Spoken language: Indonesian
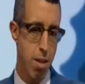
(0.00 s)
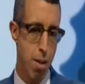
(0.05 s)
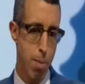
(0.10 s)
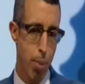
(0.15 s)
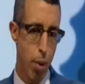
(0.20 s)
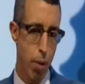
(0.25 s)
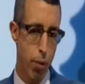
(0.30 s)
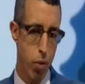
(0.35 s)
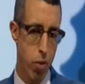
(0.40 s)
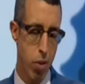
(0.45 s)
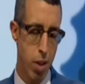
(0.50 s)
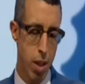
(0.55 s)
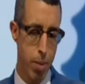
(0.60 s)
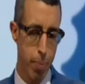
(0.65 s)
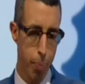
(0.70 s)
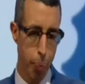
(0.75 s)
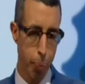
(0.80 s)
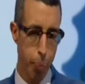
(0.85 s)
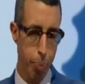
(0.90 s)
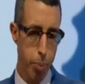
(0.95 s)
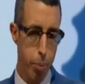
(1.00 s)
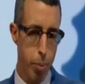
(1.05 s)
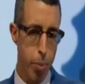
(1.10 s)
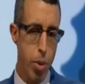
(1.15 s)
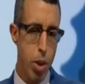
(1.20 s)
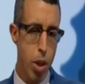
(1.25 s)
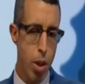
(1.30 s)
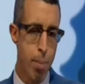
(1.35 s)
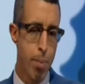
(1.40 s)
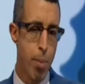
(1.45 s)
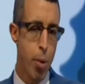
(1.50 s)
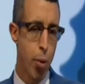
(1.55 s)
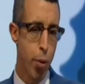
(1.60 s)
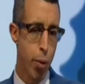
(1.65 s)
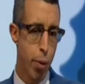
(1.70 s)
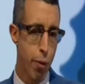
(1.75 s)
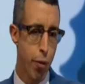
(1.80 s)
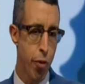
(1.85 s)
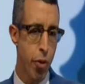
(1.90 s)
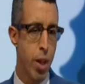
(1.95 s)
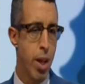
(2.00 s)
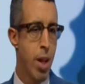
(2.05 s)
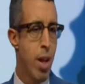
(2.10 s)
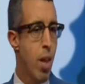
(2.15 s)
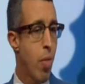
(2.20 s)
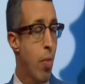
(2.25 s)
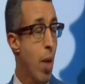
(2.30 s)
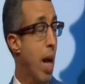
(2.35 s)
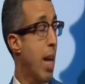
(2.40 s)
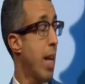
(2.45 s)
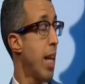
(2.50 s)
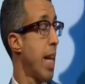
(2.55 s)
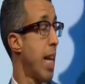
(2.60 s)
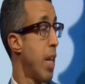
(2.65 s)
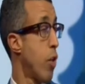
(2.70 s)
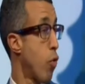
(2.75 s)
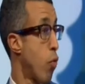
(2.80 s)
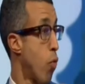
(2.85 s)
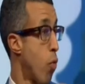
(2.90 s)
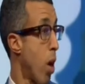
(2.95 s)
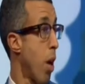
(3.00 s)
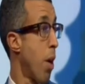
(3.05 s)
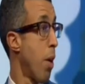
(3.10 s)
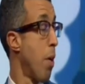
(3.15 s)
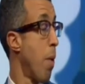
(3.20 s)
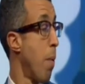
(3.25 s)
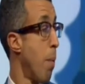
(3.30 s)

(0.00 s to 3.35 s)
Namun saat ini masih lebih dari setengah populasi dunia